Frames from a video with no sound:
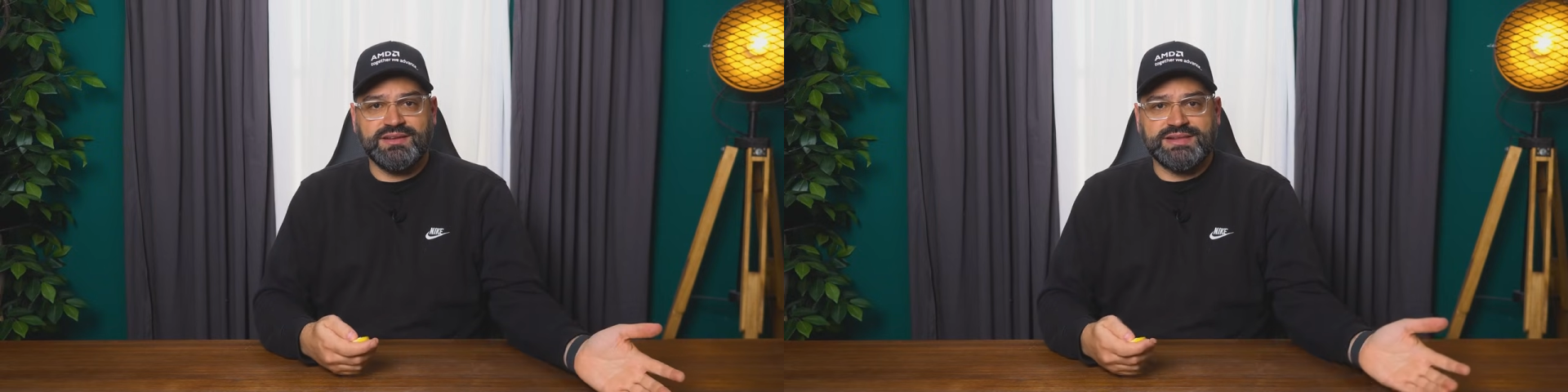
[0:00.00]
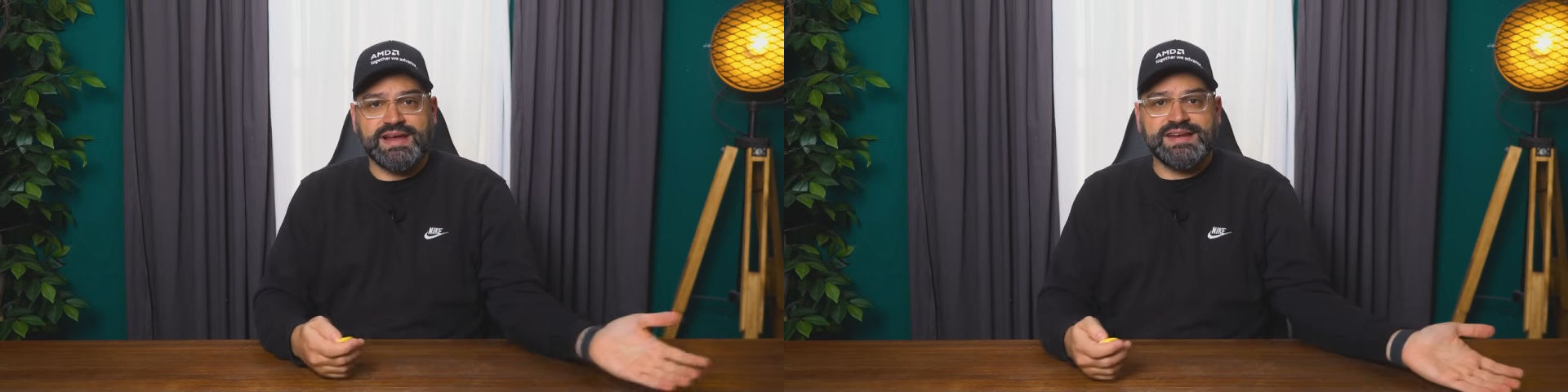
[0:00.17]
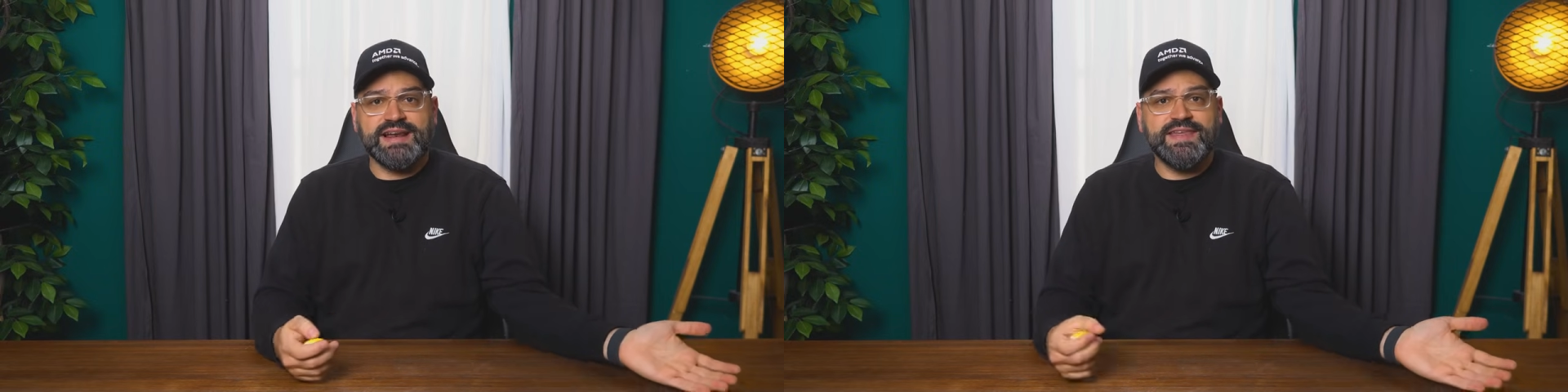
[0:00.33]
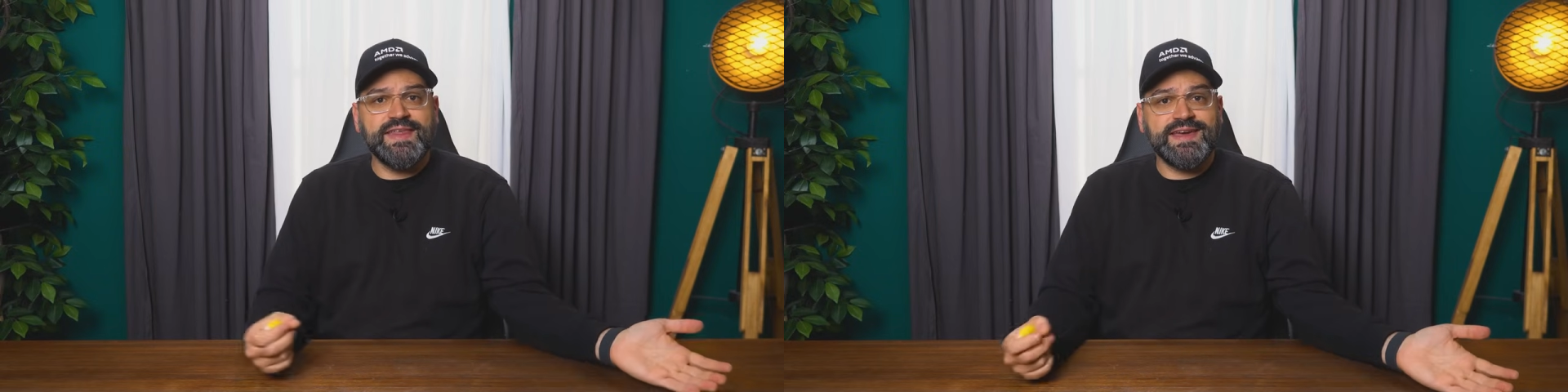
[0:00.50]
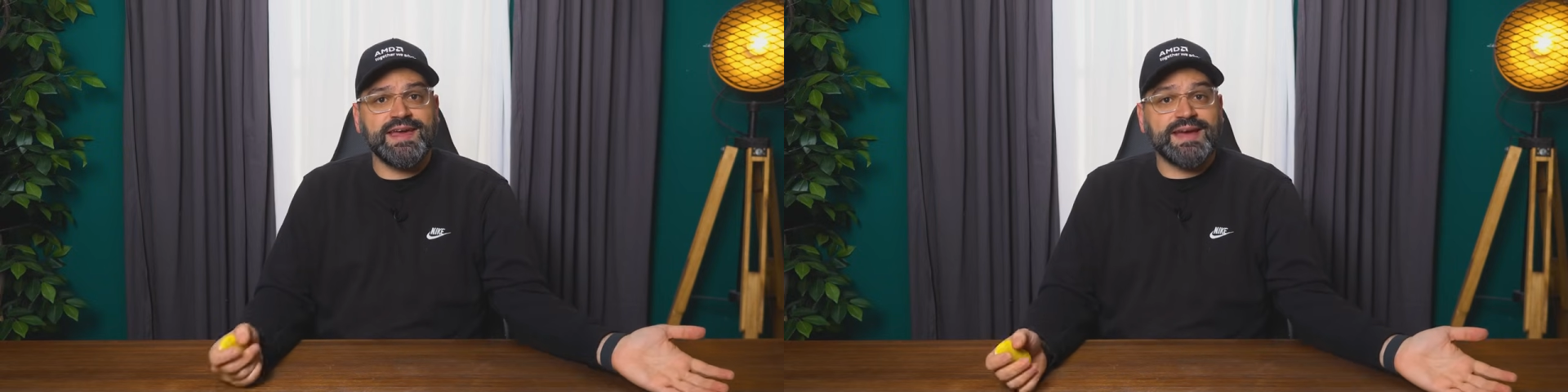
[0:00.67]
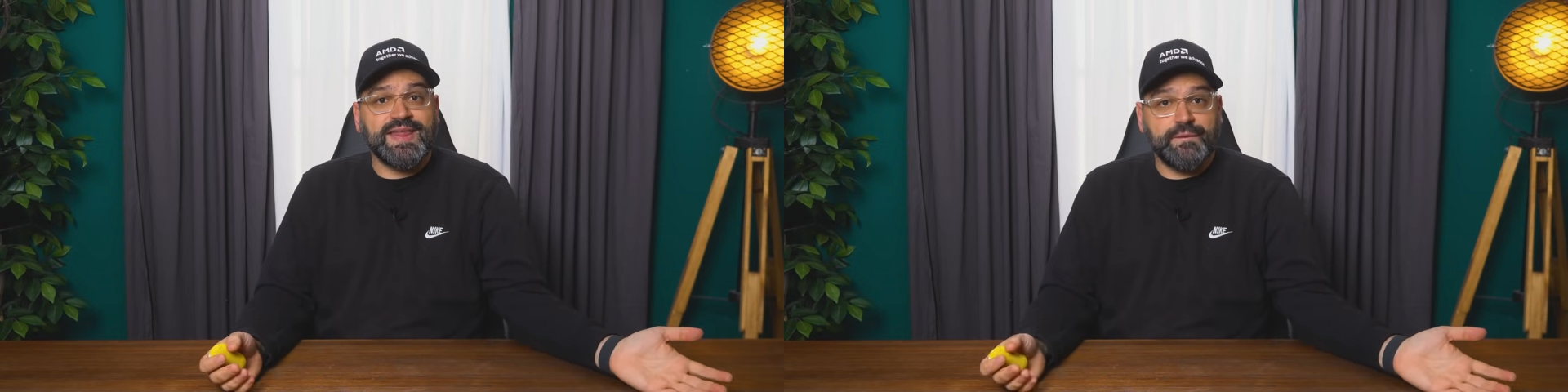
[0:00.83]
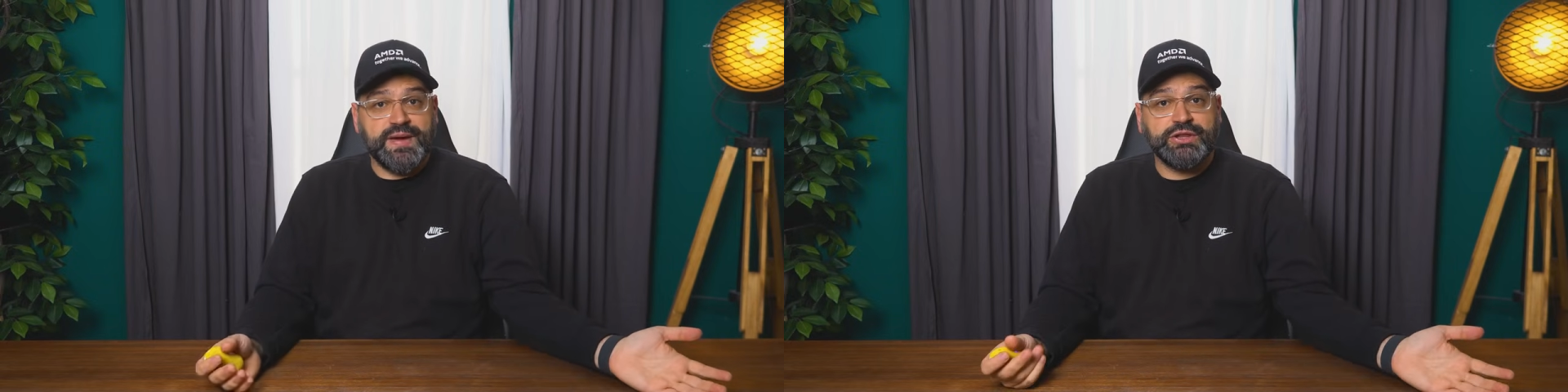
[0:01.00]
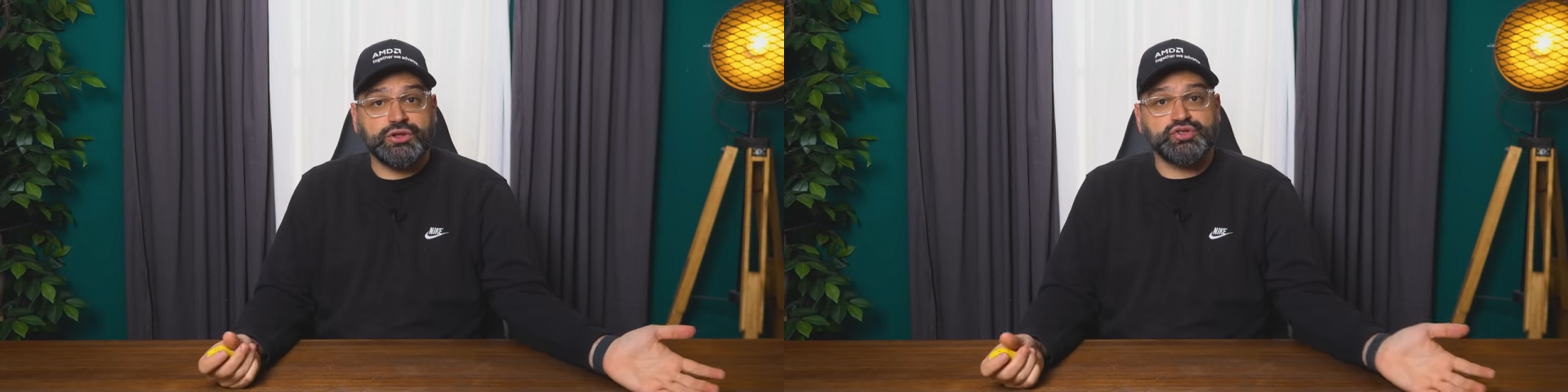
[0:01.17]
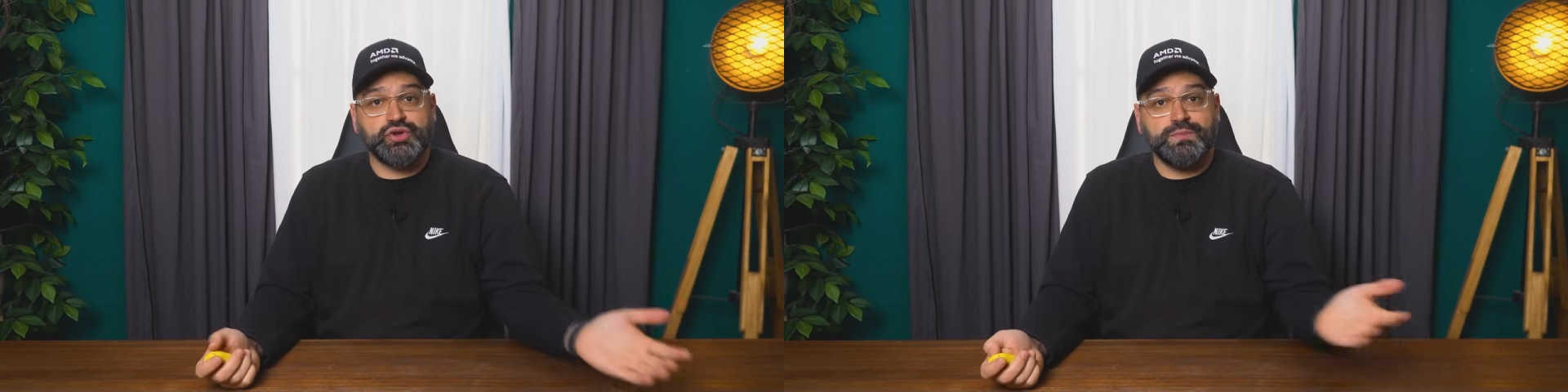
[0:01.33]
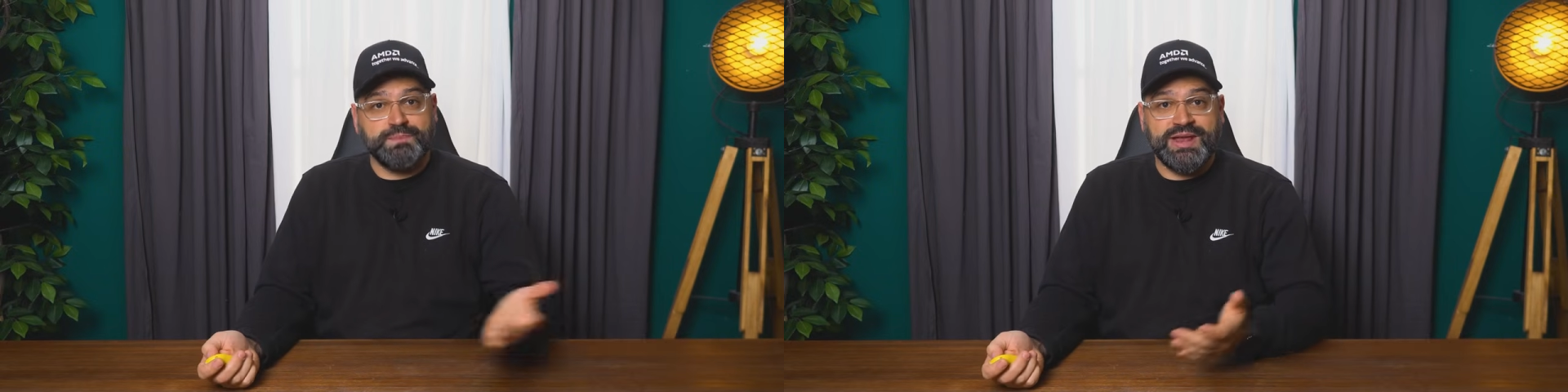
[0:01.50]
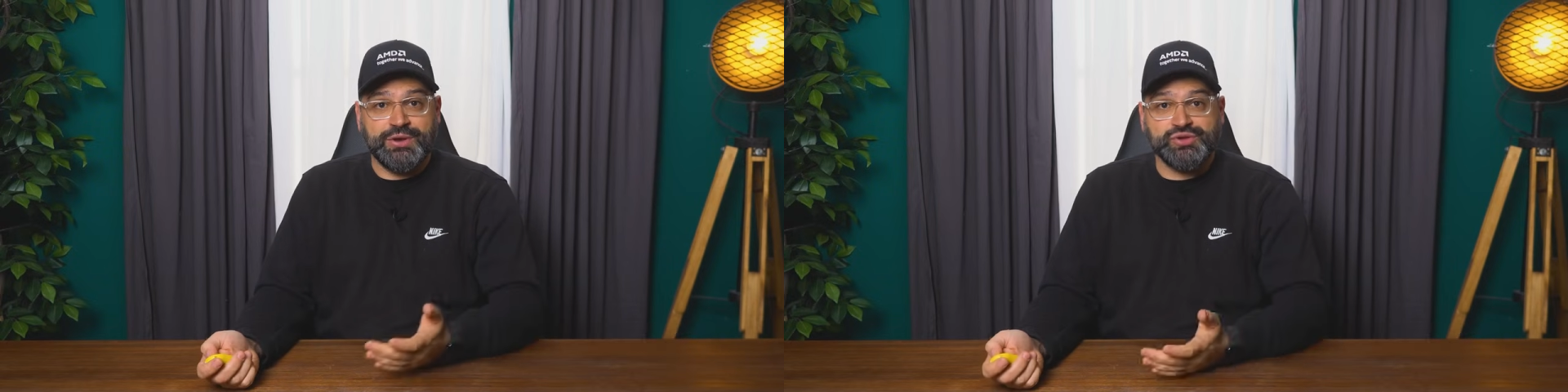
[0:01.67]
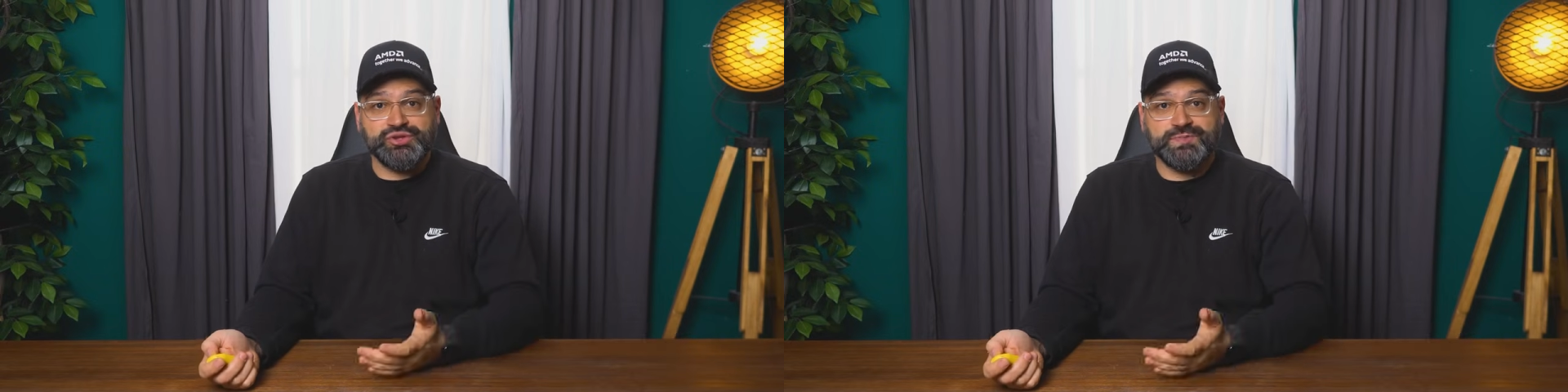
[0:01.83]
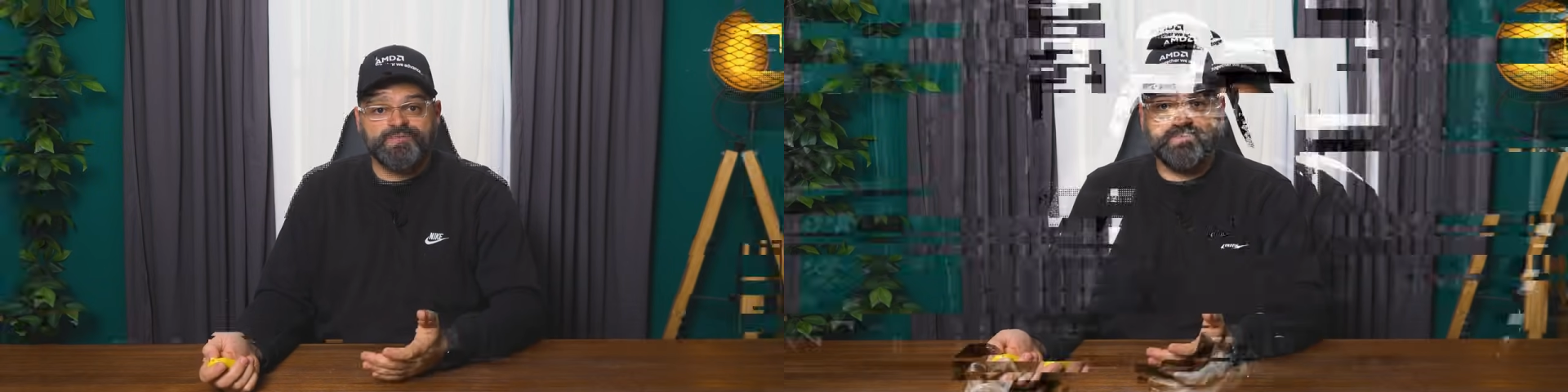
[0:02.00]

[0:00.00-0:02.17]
la realidad es que cada vez estos son menos.